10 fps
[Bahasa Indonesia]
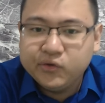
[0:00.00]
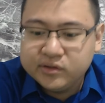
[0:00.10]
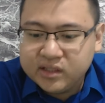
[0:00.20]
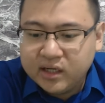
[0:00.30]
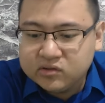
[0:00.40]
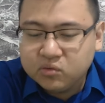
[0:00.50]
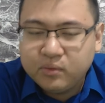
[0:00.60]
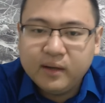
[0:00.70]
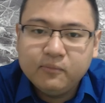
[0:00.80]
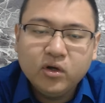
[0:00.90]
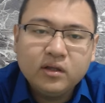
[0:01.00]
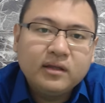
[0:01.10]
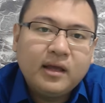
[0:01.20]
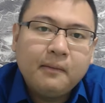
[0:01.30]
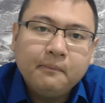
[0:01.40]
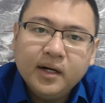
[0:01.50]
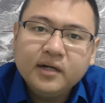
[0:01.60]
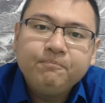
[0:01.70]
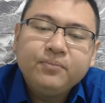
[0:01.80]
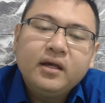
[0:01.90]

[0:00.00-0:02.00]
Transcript: di Indonesia supaya buat nambah